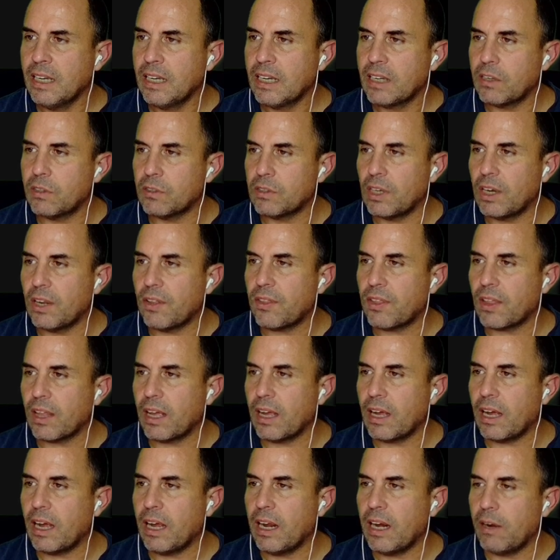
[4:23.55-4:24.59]
que
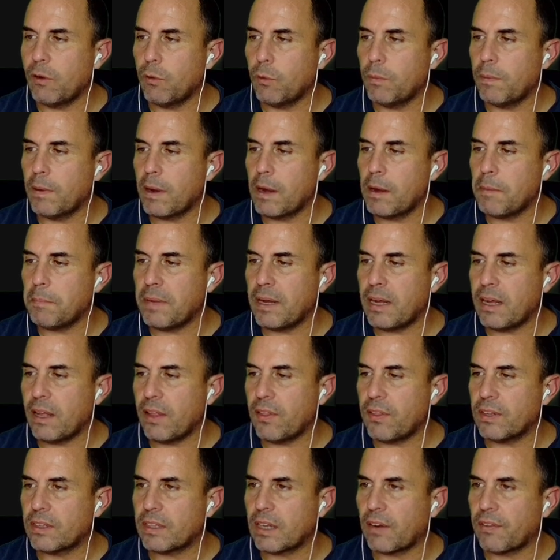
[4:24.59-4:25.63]
utilice LVM,
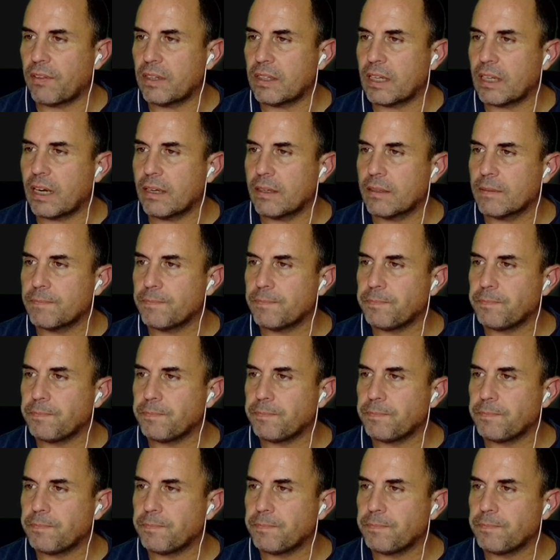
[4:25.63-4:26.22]
etcétera, etcétera.